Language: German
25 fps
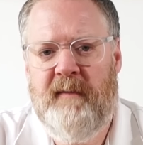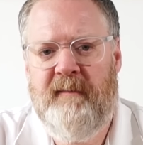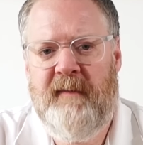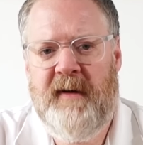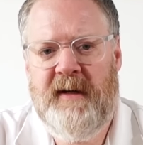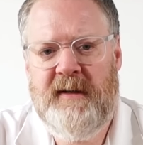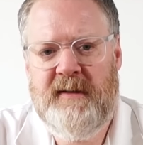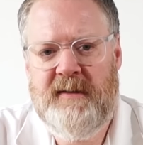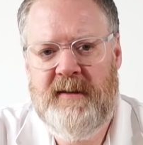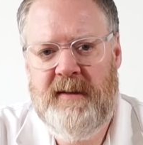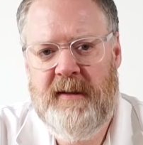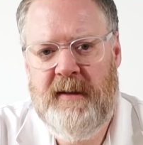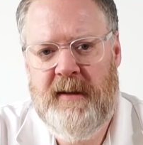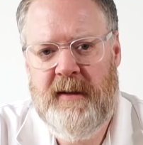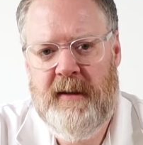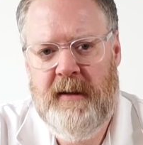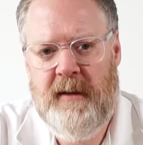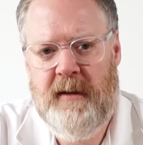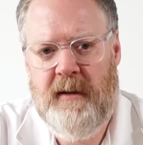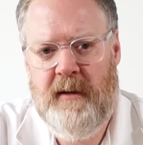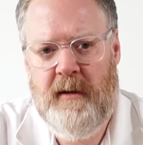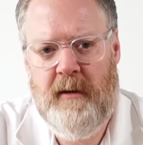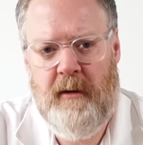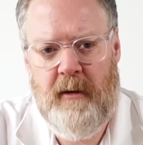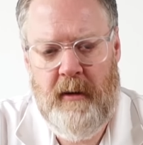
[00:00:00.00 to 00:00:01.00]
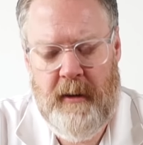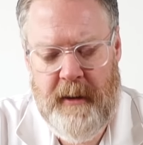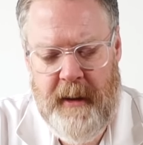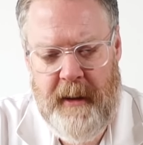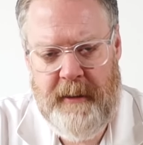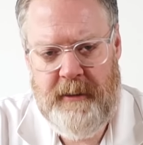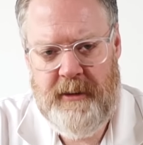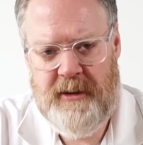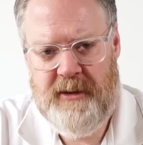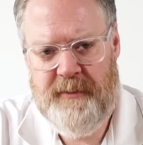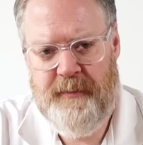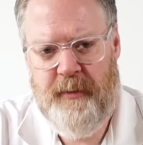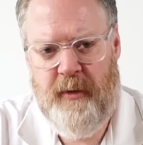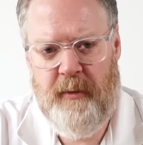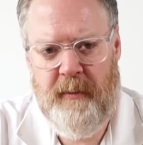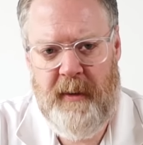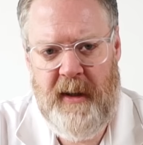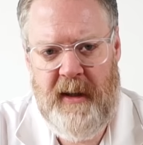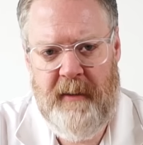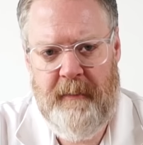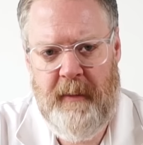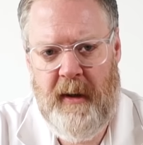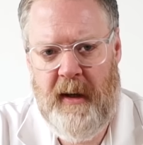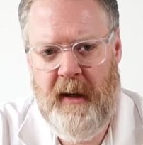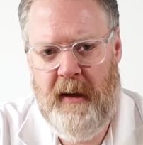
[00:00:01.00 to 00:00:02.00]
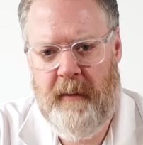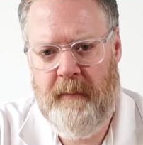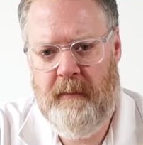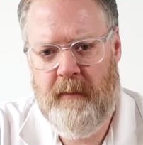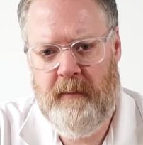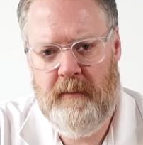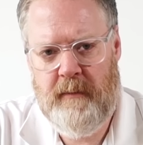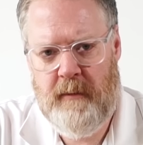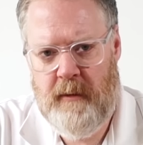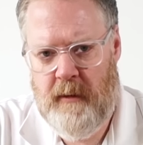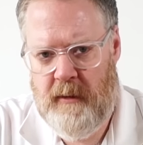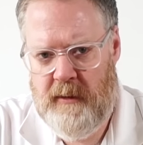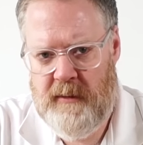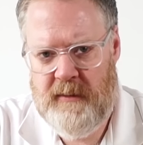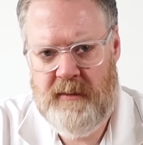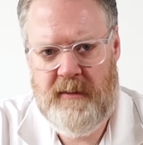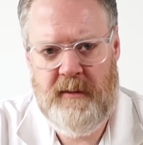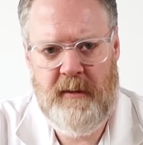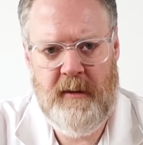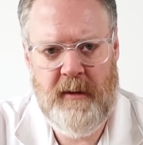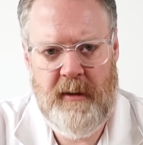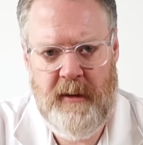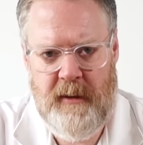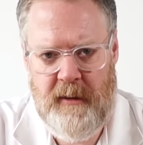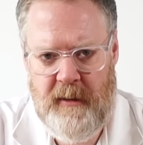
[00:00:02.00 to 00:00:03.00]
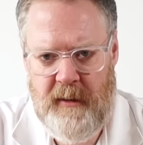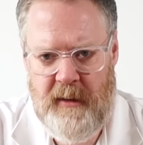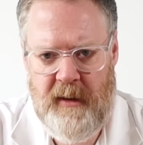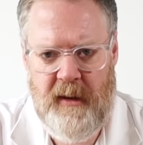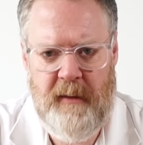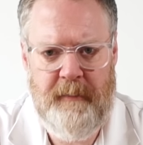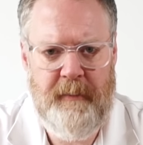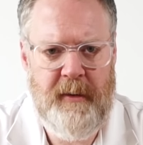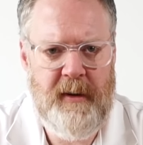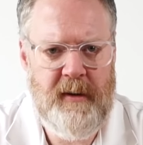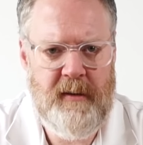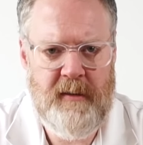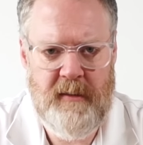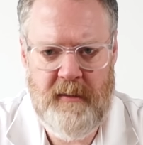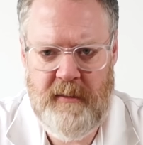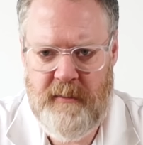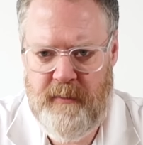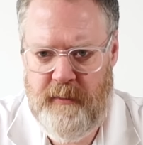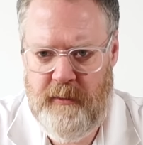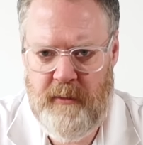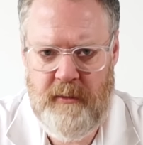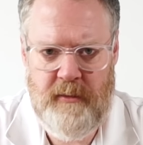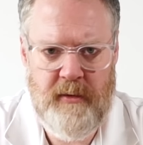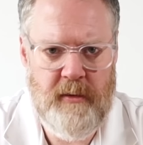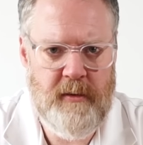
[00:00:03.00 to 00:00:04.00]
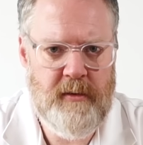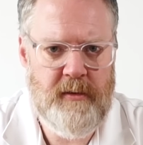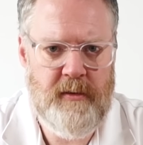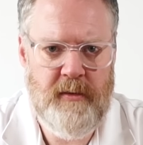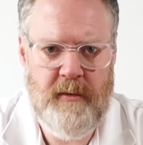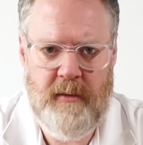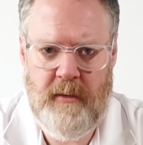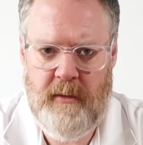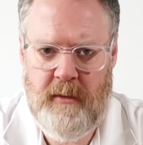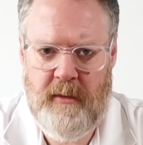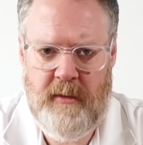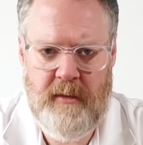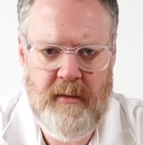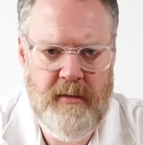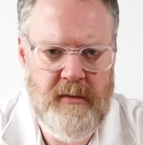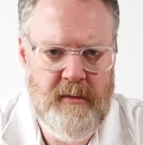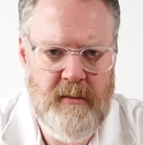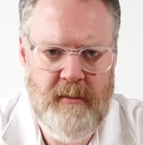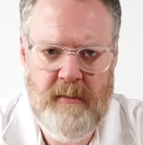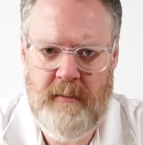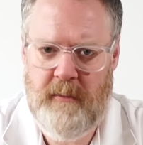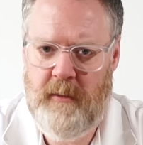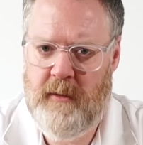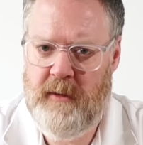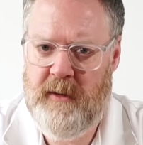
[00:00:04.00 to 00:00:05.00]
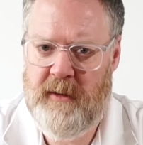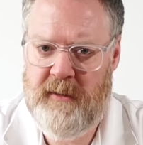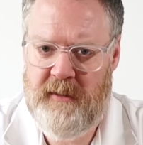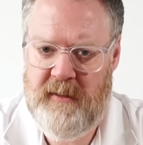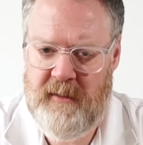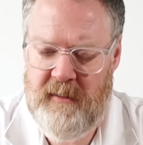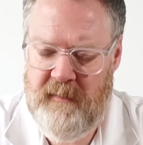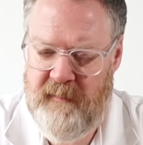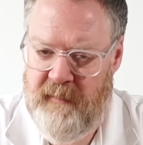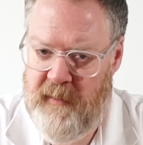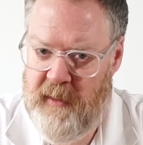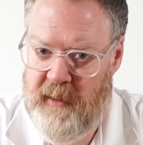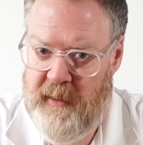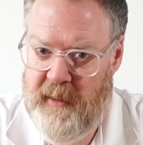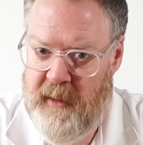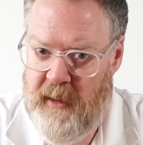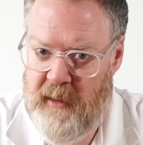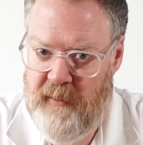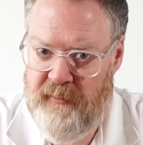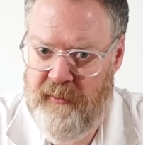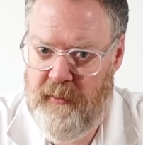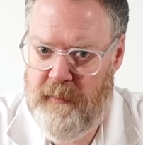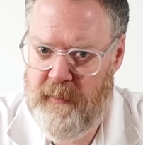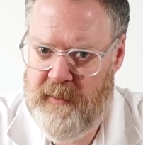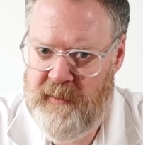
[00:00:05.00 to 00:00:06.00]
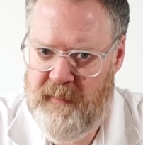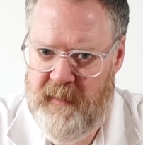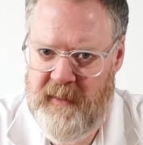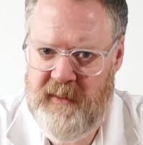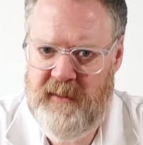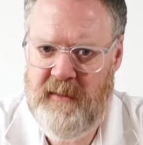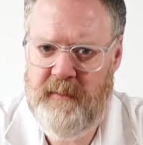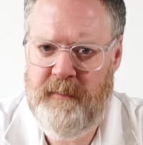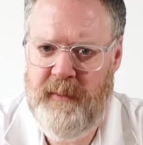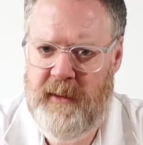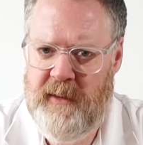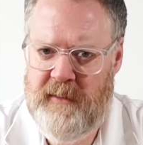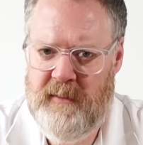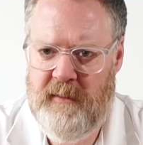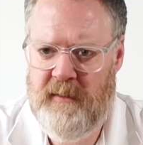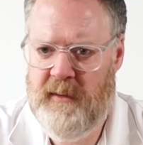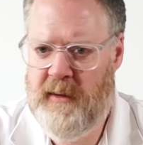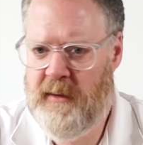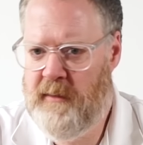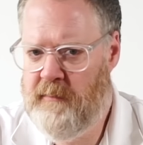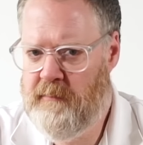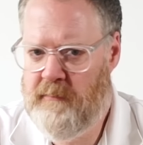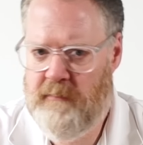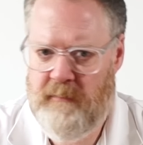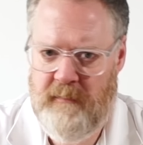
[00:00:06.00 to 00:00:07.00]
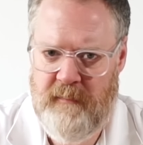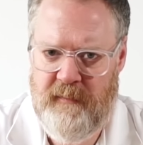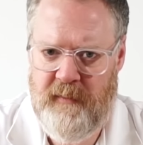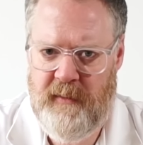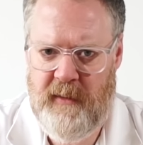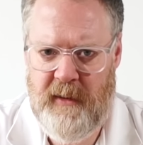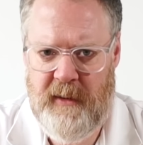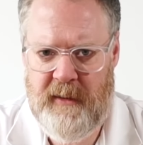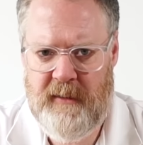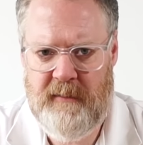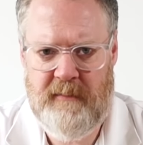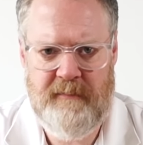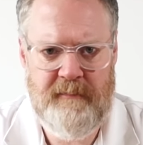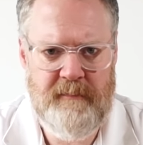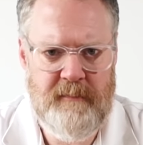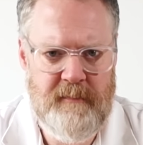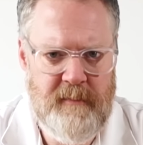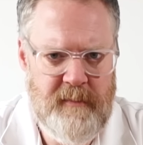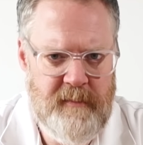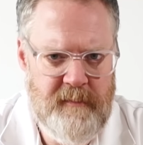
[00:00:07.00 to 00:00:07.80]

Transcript: Wenn Sie ein organisches Problem haben, Cholesterin, Diabetes, Bluthochdruck oder Sie sind vielleicht keine 25 mehr, sondern vielleicht